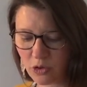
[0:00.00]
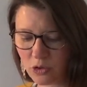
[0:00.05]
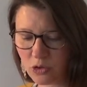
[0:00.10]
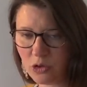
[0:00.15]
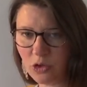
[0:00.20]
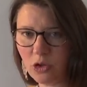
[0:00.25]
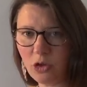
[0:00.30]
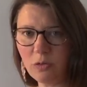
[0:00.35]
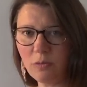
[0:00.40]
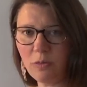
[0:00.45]

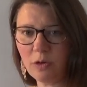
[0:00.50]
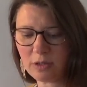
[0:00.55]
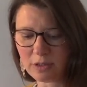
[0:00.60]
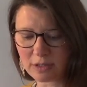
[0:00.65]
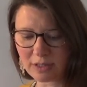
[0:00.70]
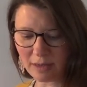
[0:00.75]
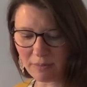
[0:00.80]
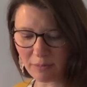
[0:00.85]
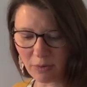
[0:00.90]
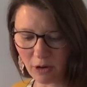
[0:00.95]
Je
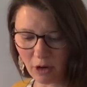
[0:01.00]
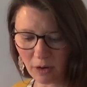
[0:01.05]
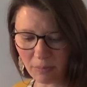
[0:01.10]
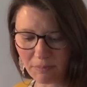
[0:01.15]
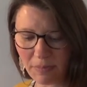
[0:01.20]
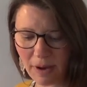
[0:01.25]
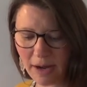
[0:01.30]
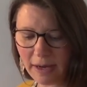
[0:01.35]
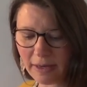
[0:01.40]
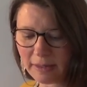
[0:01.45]
commence d'abord
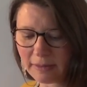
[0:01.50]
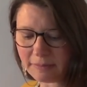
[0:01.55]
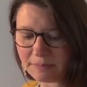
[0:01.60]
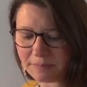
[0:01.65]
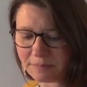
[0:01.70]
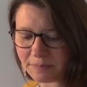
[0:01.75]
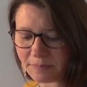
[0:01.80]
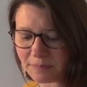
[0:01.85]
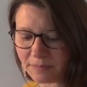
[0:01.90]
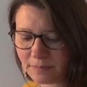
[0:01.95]
par
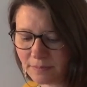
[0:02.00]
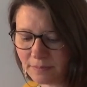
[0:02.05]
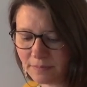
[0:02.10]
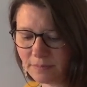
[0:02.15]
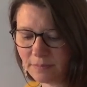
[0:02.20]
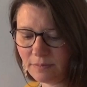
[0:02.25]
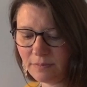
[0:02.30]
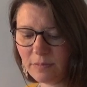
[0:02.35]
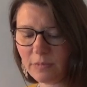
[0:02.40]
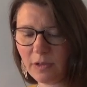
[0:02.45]

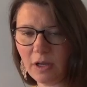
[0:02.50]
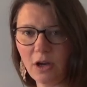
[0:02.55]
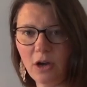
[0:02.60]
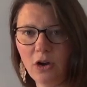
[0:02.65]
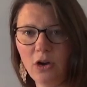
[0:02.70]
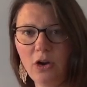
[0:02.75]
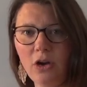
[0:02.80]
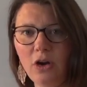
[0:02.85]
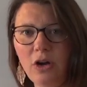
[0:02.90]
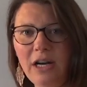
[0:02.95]

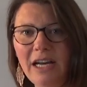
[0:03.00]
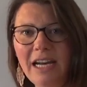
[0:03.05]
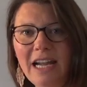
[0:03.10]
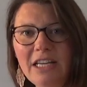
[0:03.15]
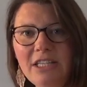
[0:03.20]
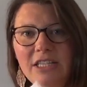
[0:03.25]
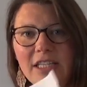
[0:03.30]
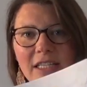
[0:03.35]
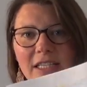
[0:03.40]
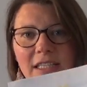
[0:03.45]

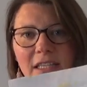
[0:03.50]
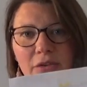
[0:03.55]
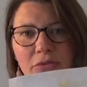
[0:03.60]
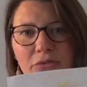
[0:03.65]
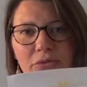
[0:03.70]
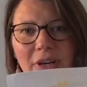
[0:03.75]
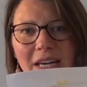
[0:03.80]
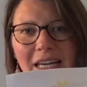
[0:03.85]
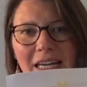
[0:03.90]
l'adjectif